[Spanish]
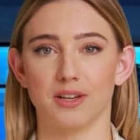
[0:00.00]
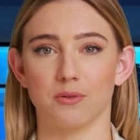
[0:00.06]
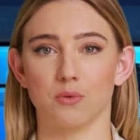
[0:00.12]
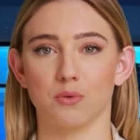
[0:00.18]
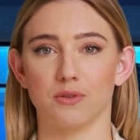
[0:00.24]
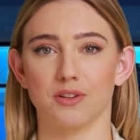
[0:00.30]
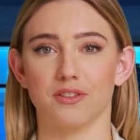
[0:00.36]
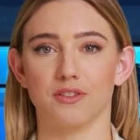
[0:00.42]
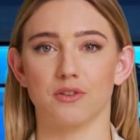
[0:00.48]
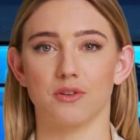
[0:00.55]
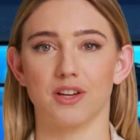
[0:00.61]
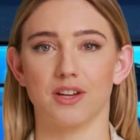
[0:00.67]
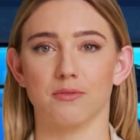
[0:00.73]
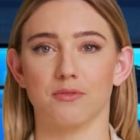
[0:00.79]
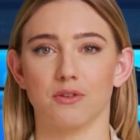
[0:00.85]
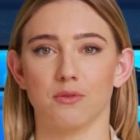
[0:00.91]
de la
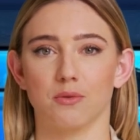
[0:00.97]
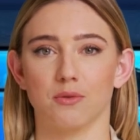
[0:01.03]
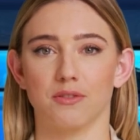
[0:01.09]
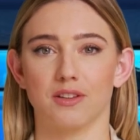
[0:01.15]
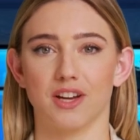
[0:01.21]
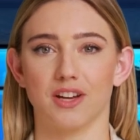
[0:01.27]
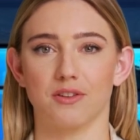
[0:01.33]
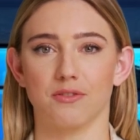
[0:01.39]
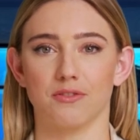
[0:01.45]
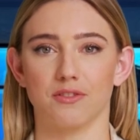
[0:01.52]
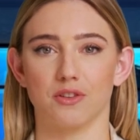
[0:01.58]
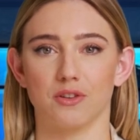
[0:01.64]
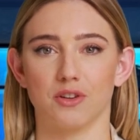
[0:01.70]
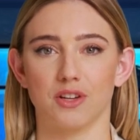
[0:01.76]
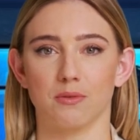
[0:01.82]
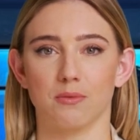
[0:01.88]
población a nivel mundial no
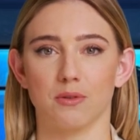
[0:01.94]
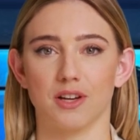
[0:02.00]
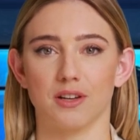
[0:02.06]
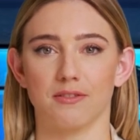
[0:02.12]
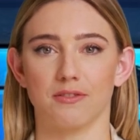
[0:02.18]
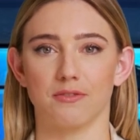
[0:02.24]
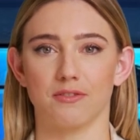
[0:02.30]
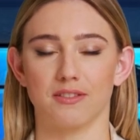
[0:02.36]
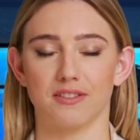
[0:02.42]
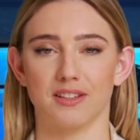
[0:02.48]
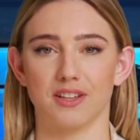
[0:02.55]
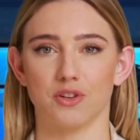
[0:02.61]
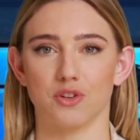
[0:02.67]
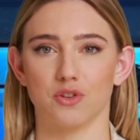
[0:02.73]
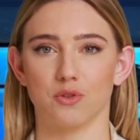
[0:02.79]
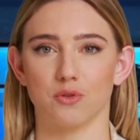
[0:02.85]
solo en la piel,
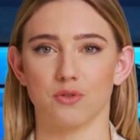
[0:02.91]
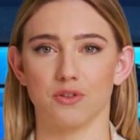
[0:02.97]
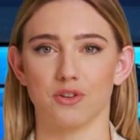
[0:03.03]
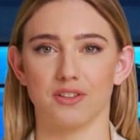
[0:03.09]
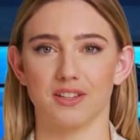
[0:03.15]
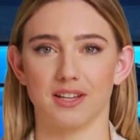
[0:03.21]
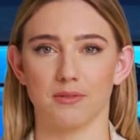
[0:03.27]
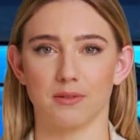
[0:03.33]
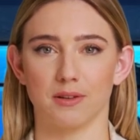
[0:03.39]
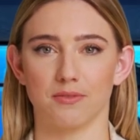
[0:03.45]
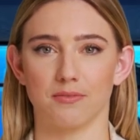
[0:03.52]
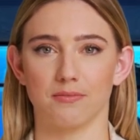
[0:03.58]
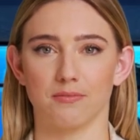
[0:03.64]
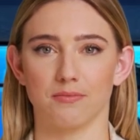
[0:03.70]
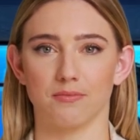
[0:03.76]
sino en su autoestima.